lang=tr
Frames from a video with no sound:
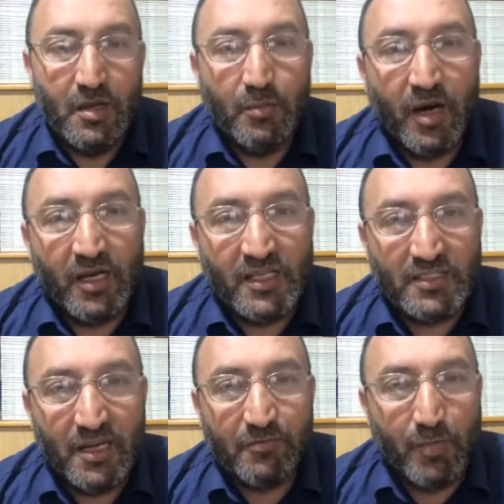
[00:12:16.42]

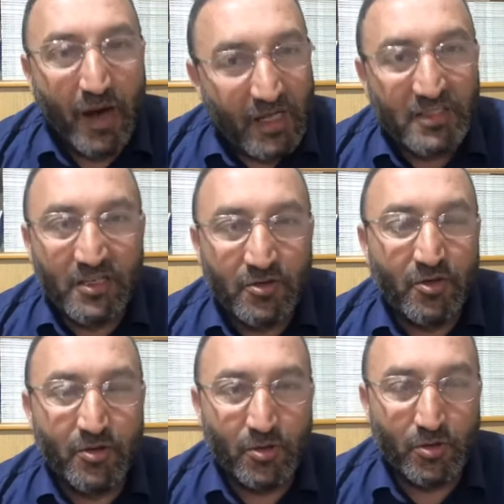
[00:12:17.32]
Maalesef bazen
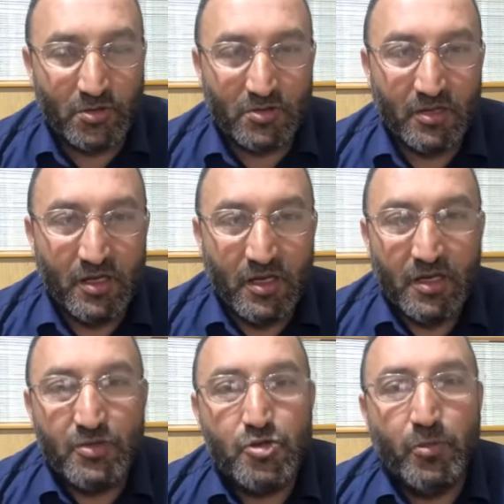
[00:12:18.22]
görüyoruz.
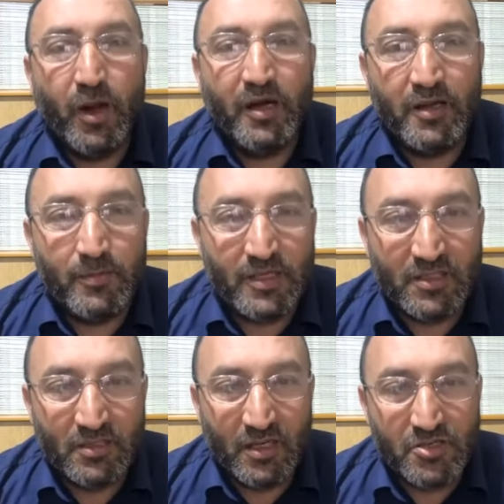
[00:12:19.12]
Cuma
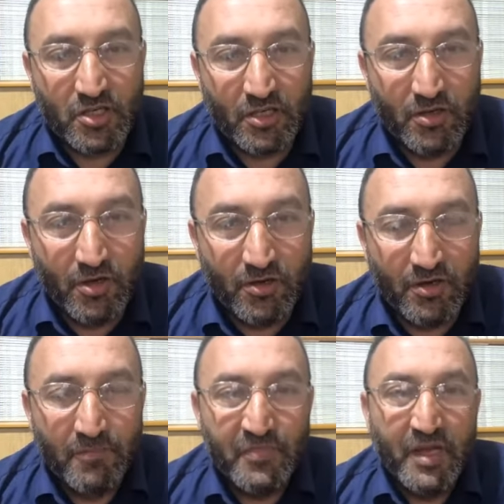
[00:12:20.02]
namazından çıkıyor.
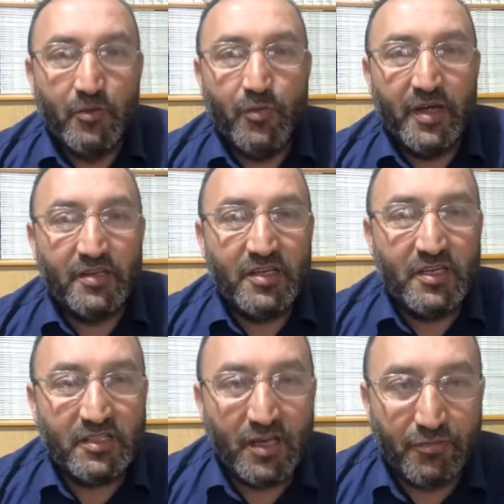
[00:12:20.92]

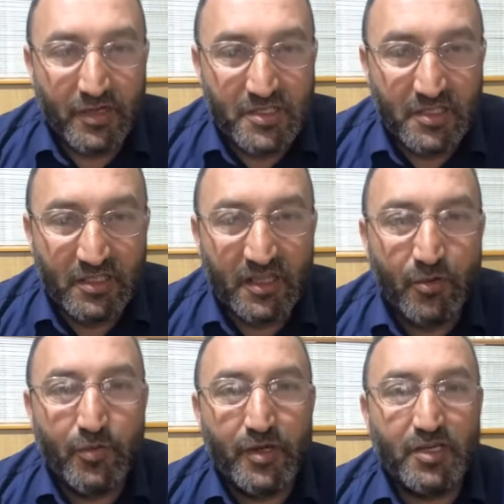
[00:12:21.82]
Verdiği
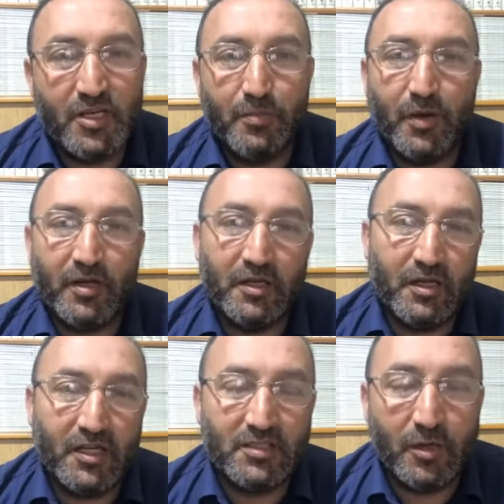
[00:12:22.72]
tefecilikten verdiği paranın
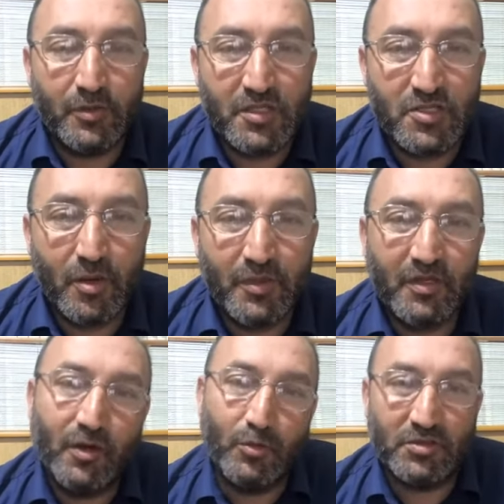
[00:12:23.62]
hesabını caminin
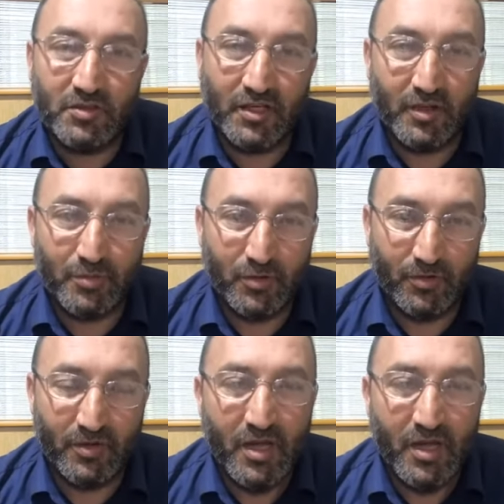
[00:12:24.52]
avlusunda yapıyor.